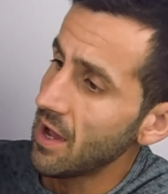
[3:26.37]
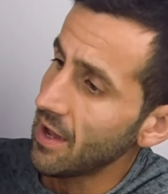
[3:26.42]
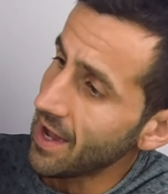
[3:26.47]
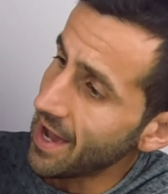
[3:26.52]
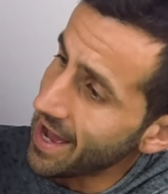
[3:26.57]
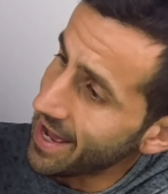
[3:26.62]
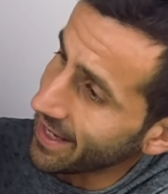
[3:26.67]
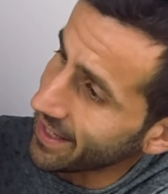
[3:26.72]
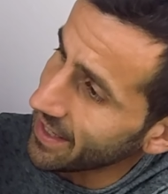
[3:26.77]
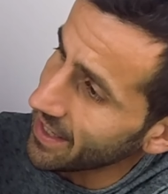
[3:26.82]

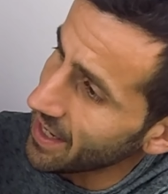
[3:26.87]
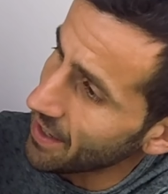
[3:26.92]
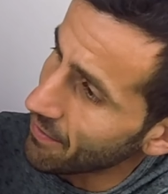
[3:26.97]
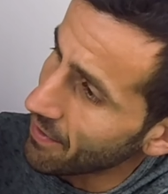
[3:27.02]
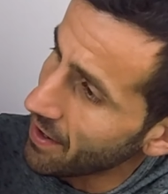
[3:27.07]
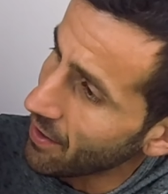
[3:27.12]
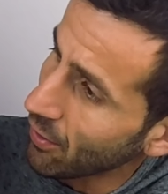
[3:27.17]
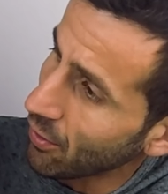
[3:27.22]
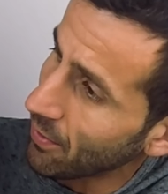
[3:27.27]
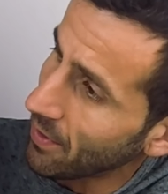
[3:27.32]
Aquí
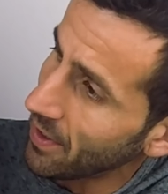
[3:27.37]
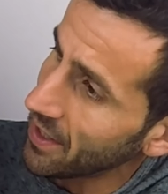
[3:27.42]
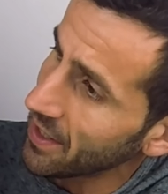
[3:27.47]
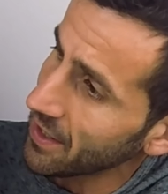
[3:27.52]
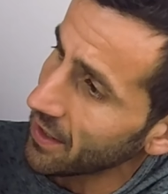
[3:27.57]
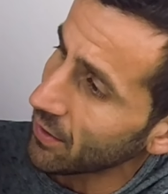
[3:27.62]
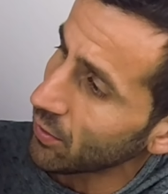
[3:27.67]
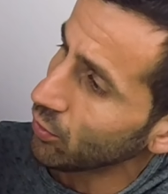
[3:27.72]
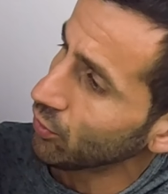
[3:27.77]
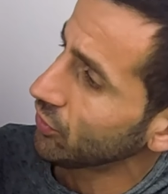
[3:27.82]
abajo,
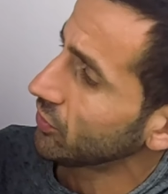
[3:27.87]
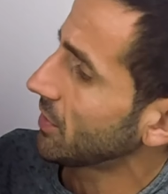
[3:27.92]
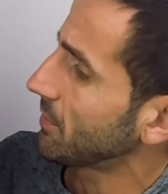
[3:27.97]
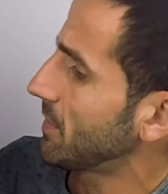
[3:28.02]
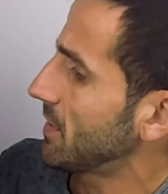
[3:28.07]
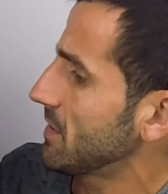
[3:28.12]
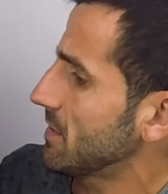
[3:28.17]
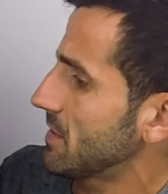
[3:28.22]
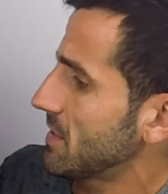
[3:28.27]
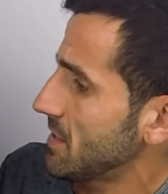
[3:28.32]
¿vale?
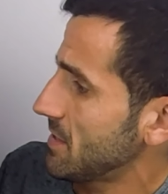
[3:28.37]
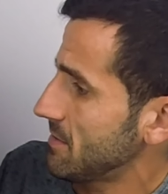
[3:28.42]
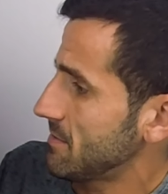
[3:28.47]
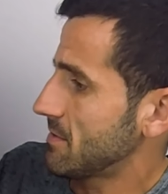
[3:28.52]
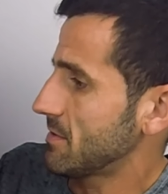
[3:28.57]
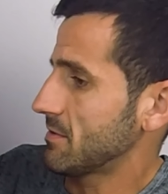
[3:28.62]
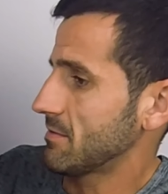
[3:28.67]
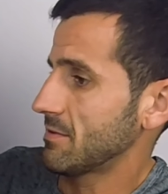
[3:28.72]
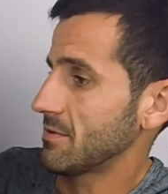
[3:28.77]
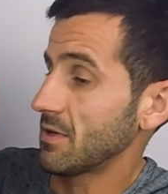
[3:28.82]

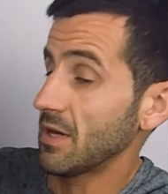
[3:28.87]
Justamente,